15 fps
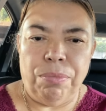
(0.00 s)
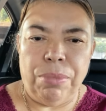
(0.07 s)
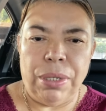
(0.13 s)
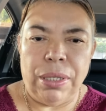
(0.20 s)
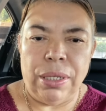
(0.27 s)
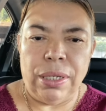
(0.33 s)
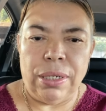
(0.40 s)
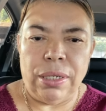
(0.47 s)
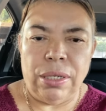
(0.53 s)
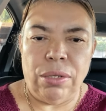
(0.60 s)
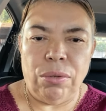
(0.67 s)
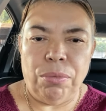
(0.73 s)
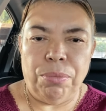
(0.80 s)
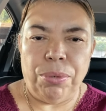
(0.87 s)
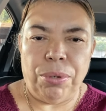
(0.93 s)

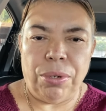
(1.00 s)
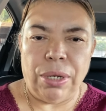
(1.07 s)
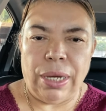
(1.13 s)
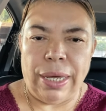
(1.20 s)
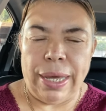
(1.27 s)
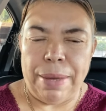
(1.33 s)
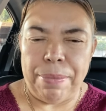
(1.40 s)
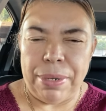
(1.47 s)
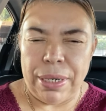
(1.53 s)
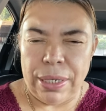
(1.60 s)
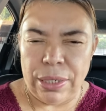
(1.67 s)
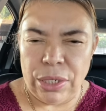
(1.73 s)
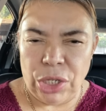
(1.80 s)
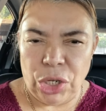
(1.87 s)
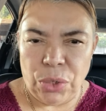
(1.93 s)
bendecido porque ya
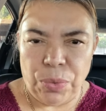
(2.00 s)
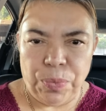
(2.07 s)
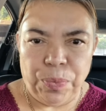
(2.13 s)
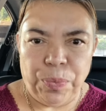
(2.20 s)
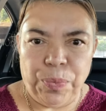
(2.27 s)
amaneció